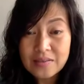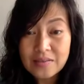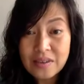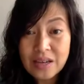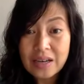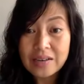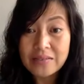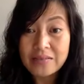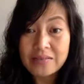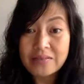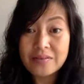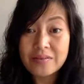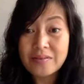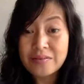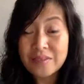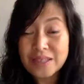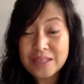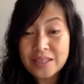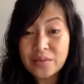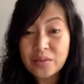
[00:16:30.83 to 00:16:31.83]
và
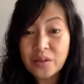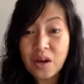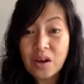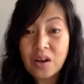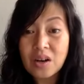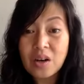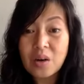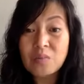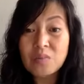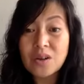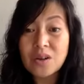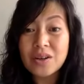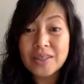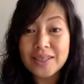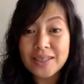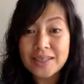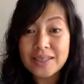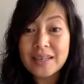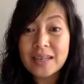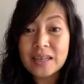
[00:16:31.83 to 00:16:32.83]
và điều đó không có
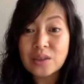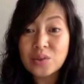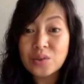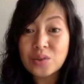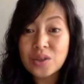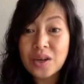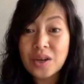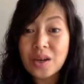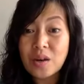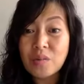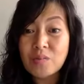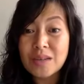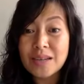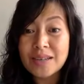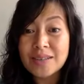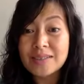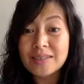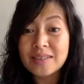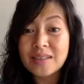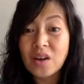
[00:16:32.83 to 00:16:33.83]
nghĩa là tôi nói ông
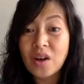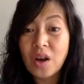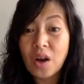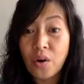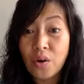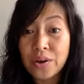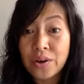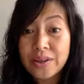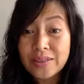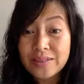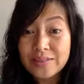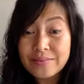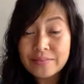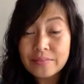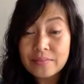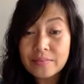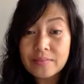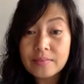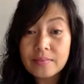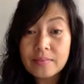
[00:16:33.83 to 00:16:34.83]
là người có lỗi
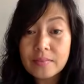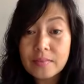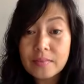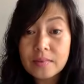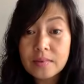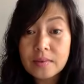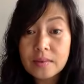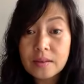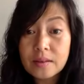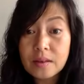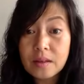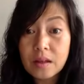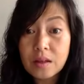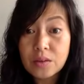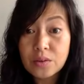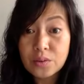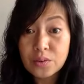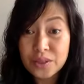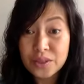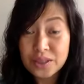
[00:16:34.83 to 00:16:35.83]

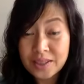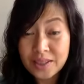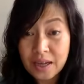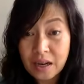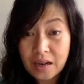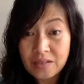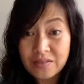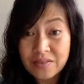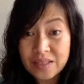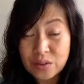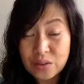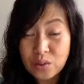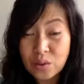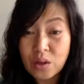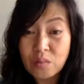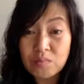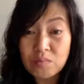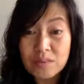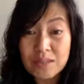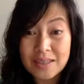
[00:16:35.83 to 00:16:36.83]
tôi chỉ giận vì tôi
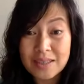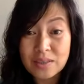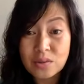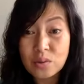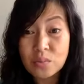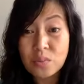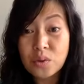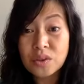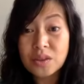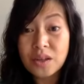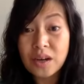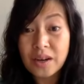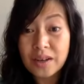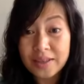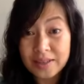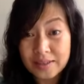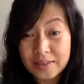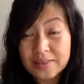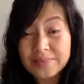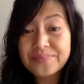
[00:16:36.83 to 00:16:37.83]
không được cái tôi muốn
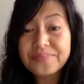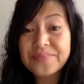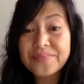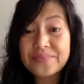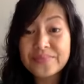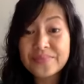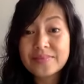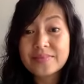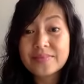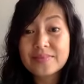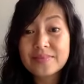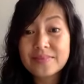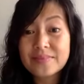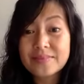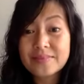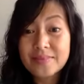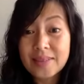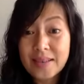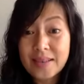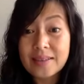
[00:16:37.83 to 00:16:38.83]
thôi
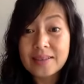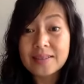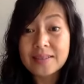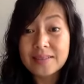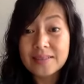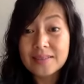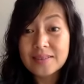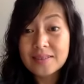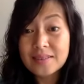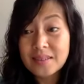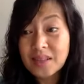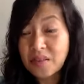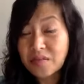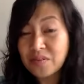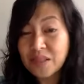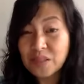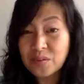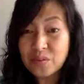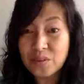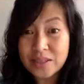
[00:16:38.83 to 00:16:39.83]
nha chứ
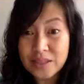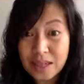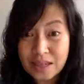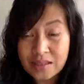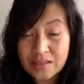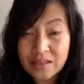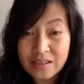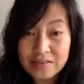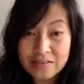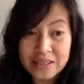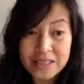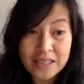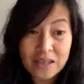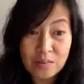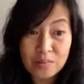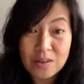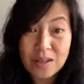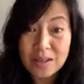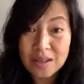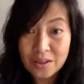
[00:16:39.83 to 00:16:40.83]
không phải tôi giận là vì
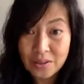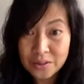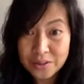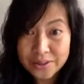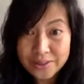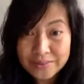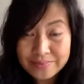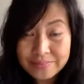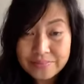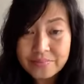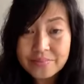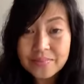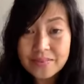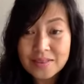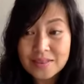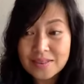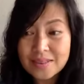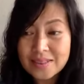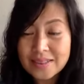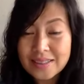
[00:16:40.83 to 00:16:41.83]
ông có lỗi
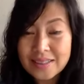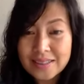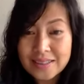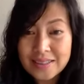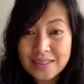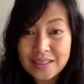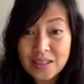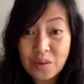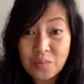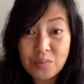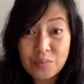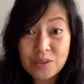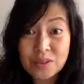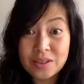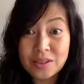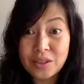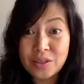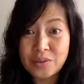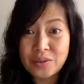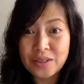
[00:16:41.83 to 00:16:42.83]
cái ổng
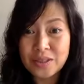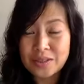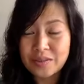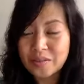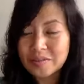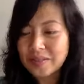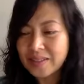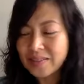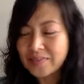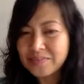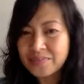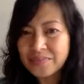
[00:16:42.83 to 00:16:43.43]
siêu lên